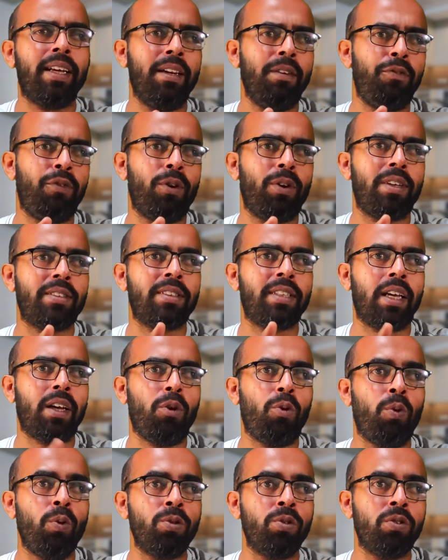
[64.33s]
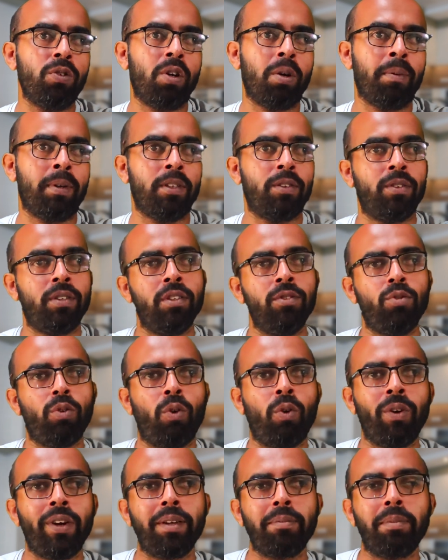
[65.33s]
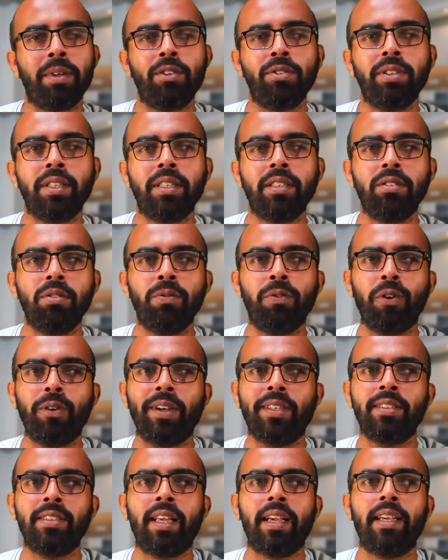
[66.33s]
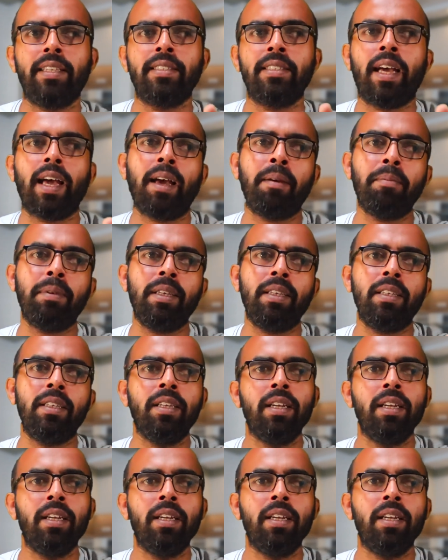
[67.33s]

খালি ফোকাস থাকে ওজন কমানোর কিন্তু অনেক মানুষের কিন্তু ফোকাস থাকে যে আমি